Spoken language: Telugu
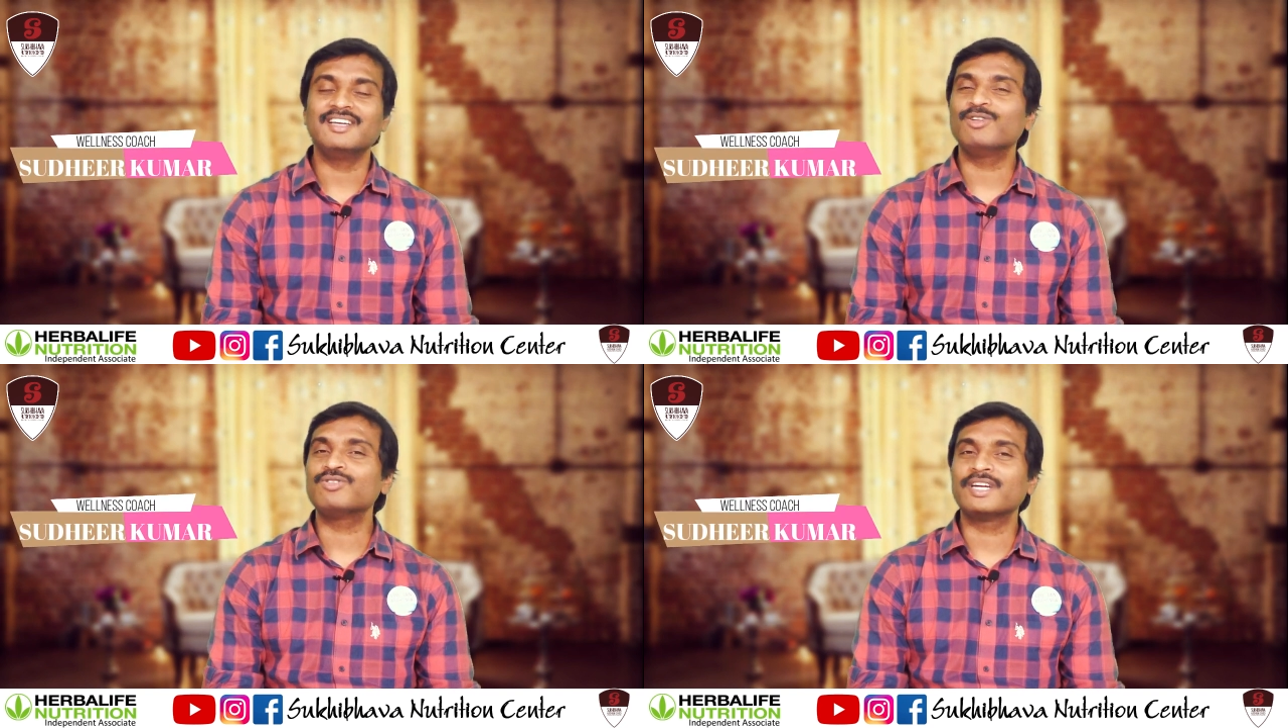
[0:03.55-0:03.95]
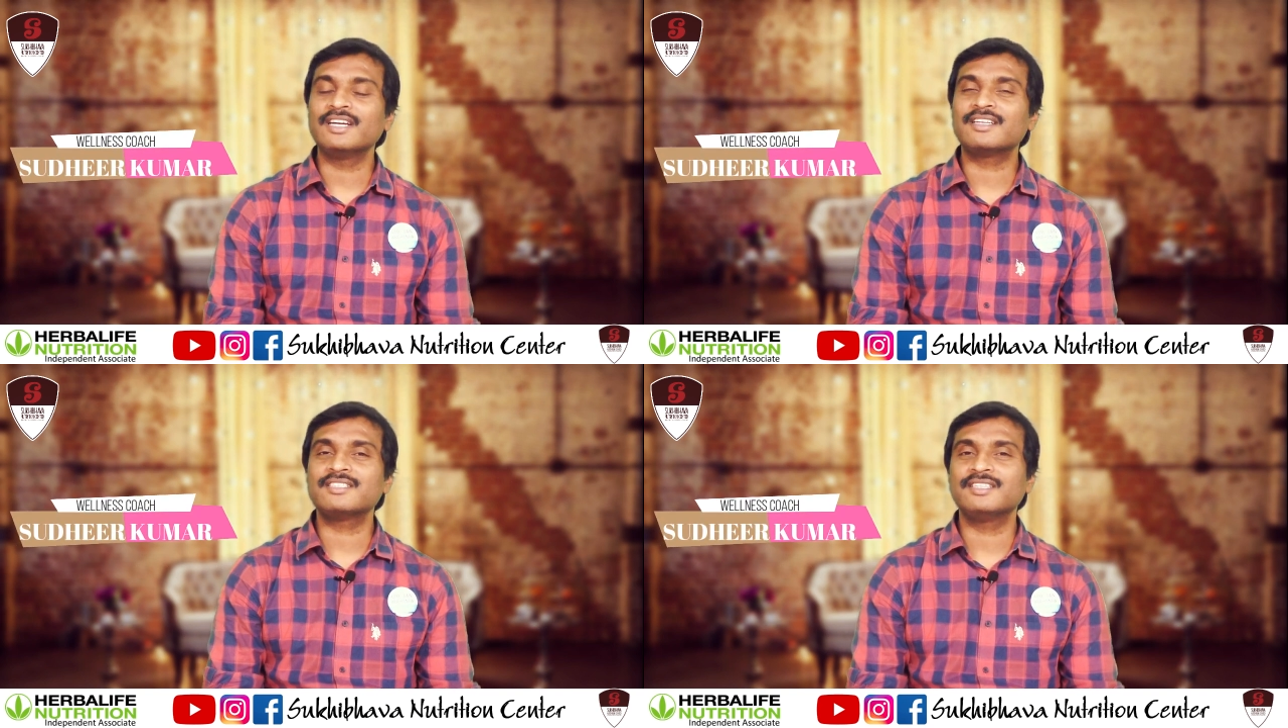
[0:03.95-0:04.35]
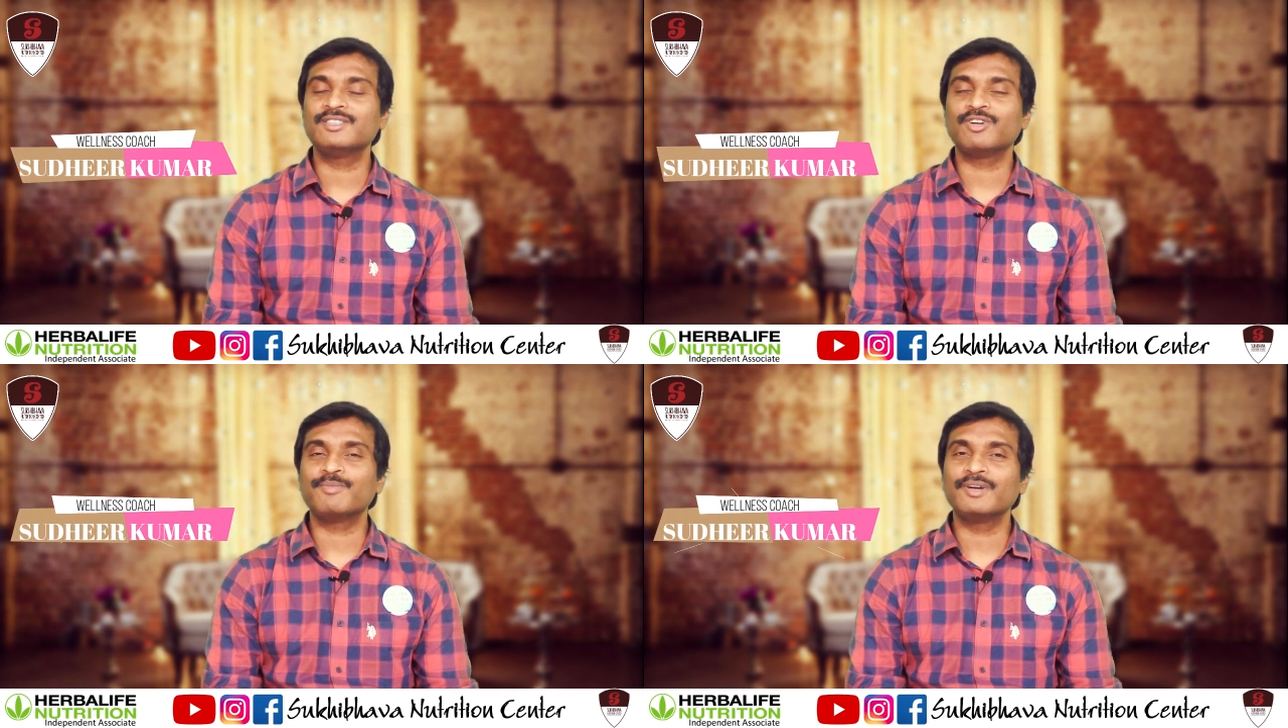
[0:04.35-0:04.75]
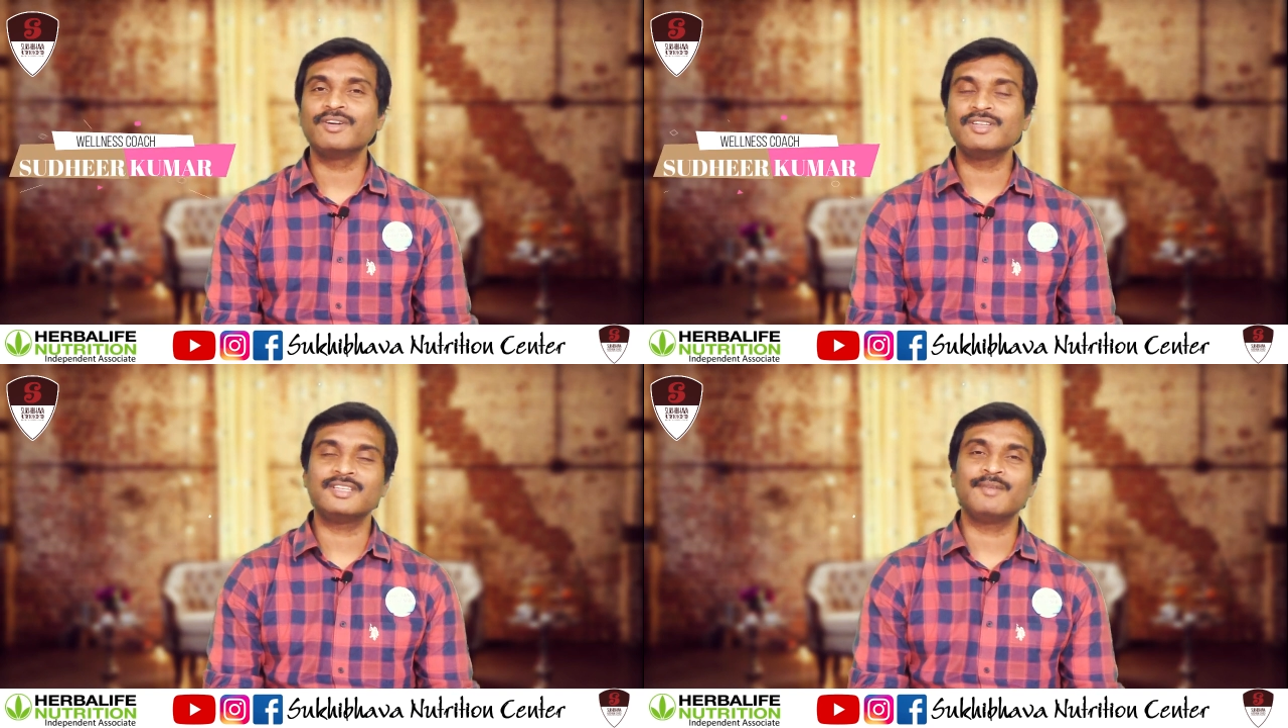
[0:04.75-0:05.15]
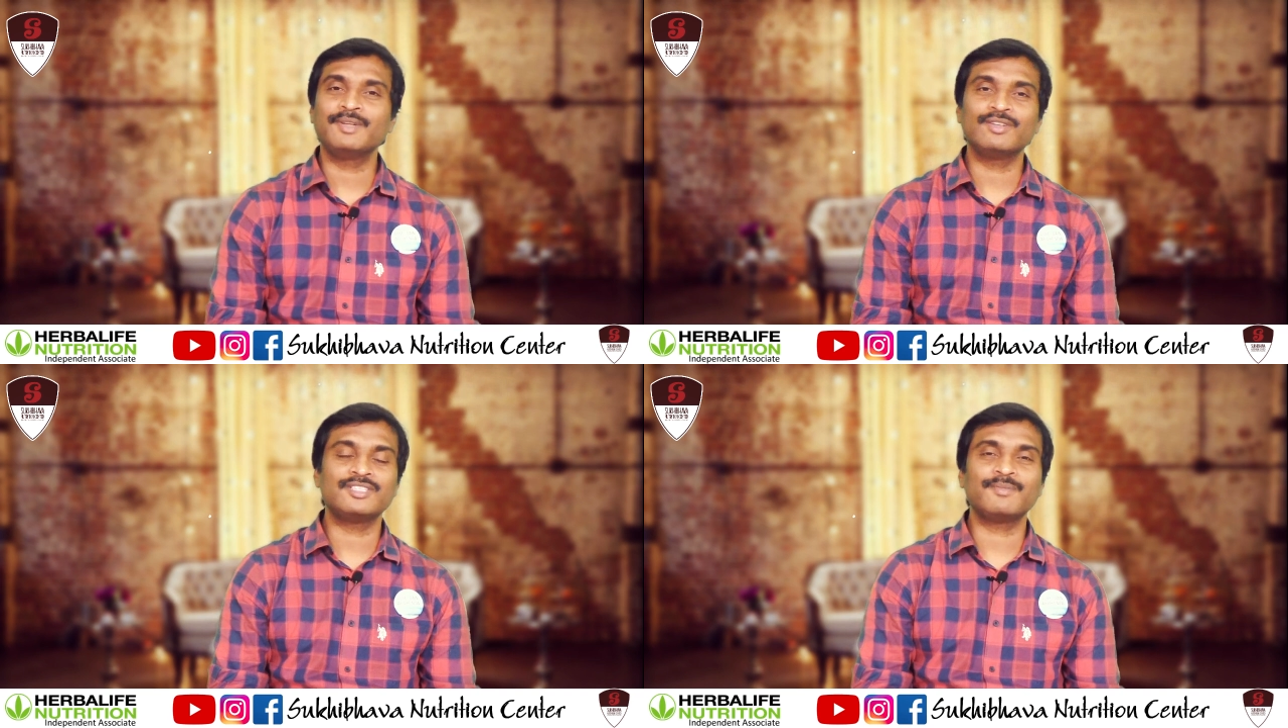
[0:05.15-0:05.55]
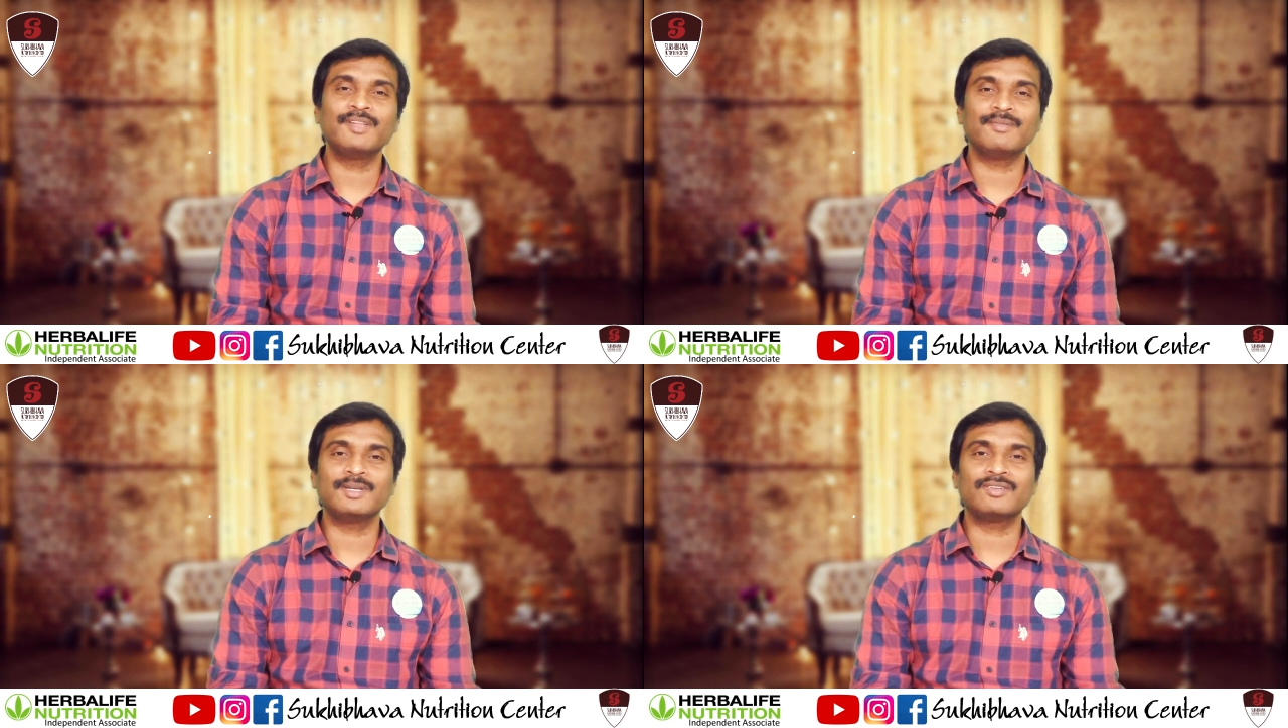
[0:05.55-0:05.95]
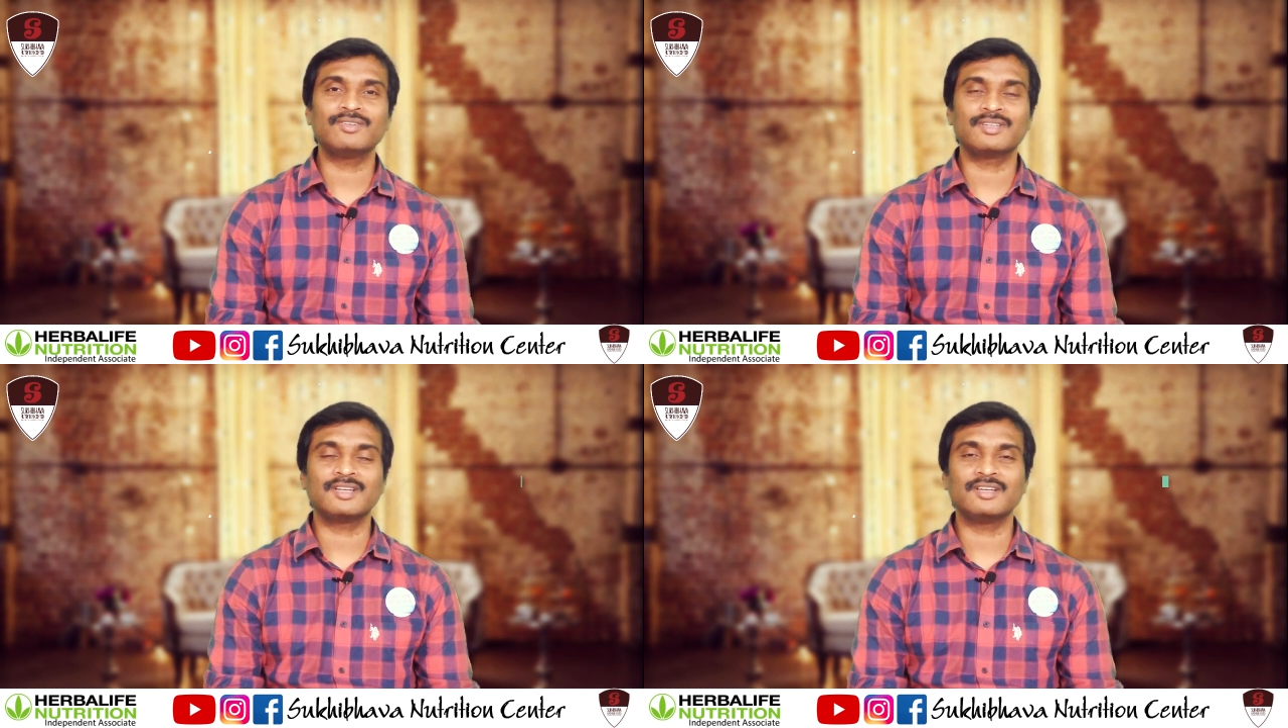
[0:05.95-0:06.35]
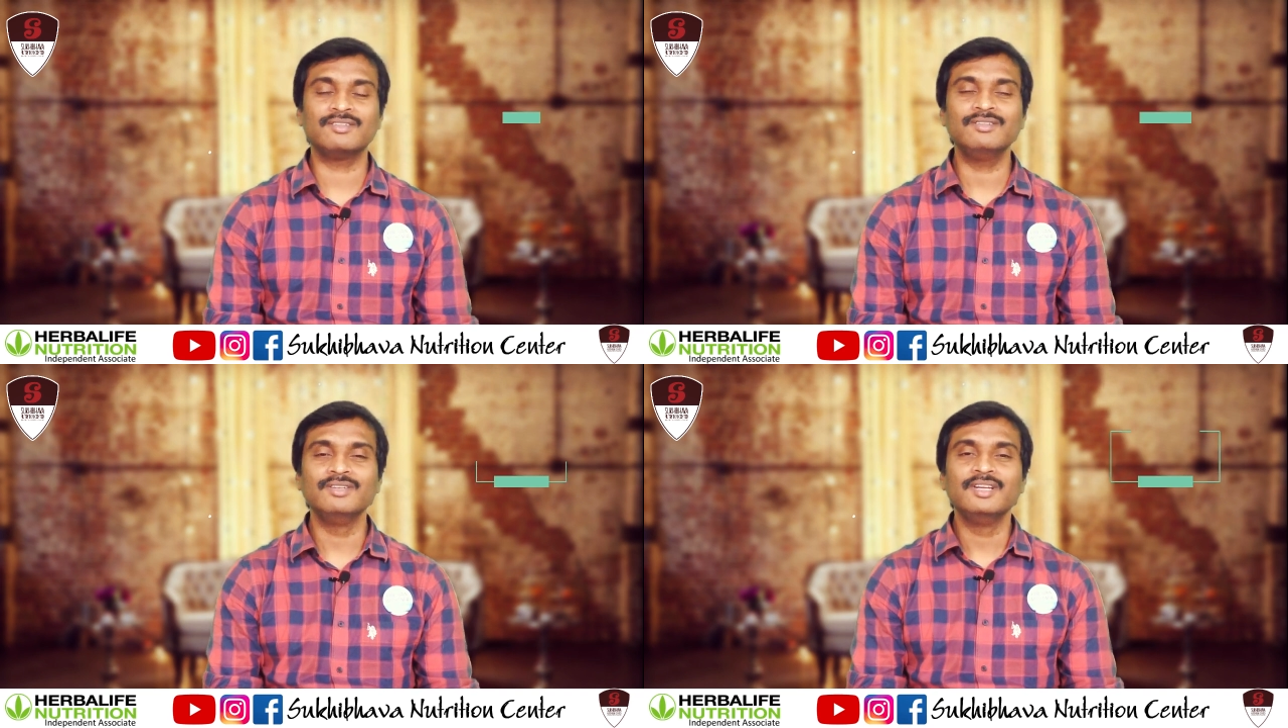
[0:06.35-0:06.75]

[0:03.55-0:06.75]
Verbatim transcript: ఈరోజు ఒక ఇంట్రెస్టింగ్ టాపిక్ గురించి నేను మీతో చెప్దాం అనుకుంటున్నాను